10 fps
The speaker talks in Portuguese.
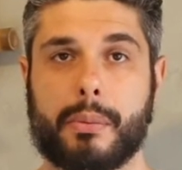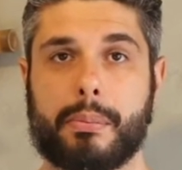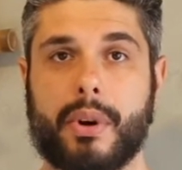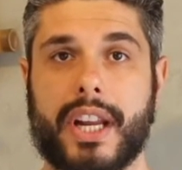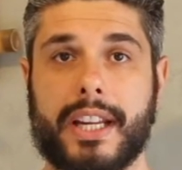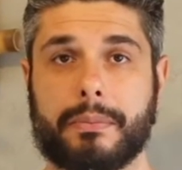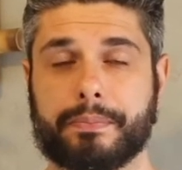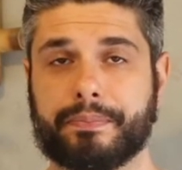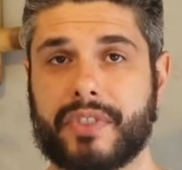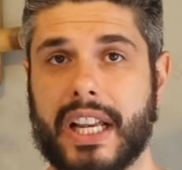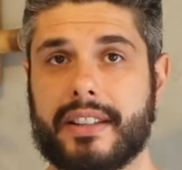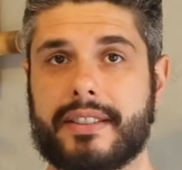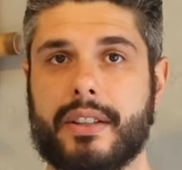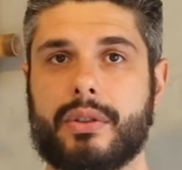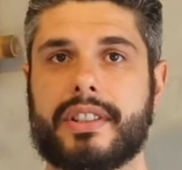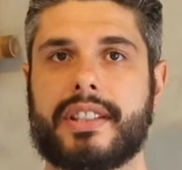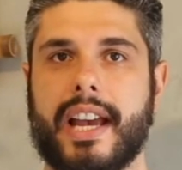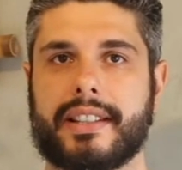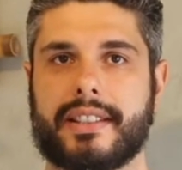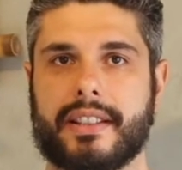Porém, se eu
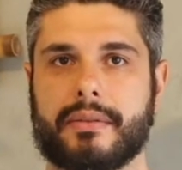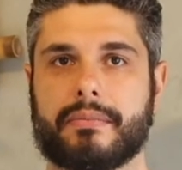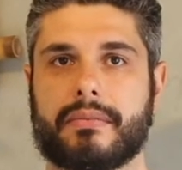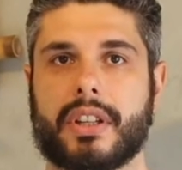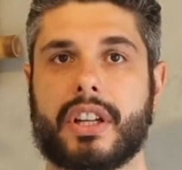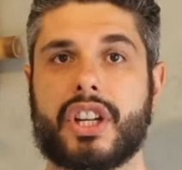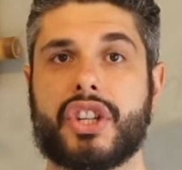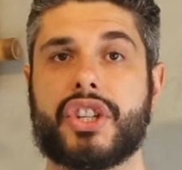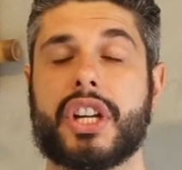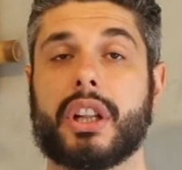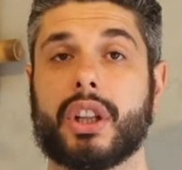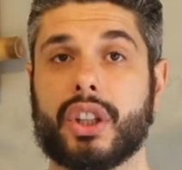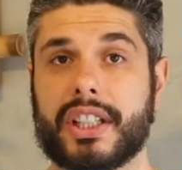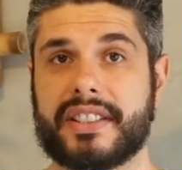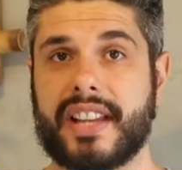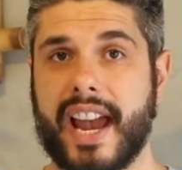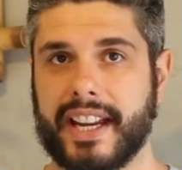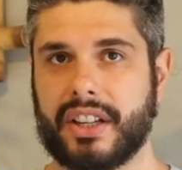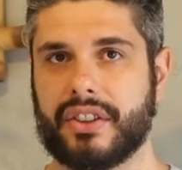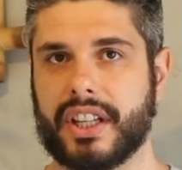dissesse She looks
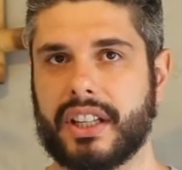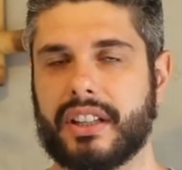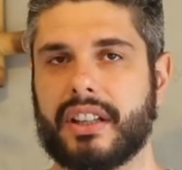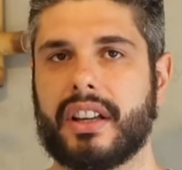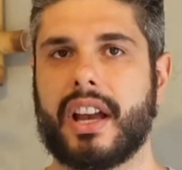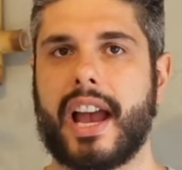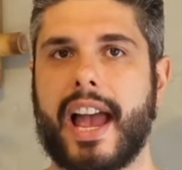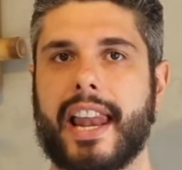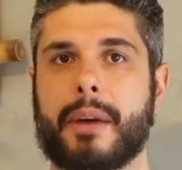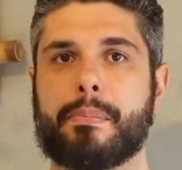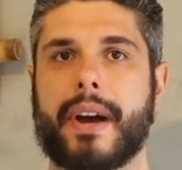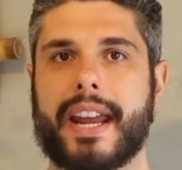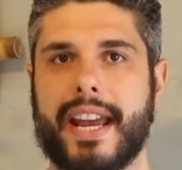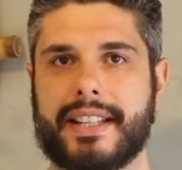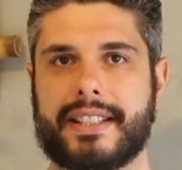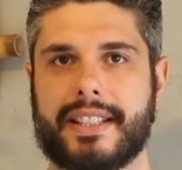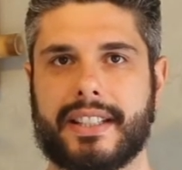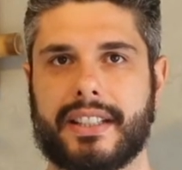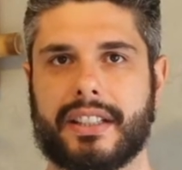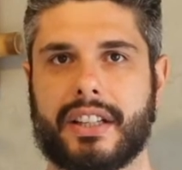angry, ela parece
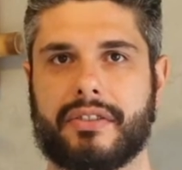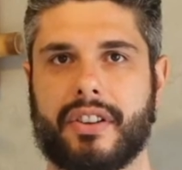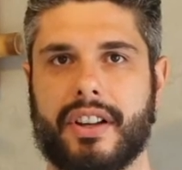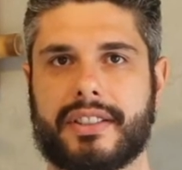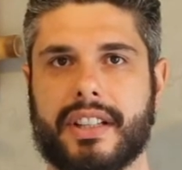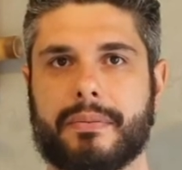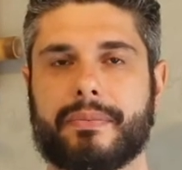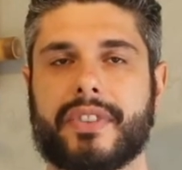nervosa,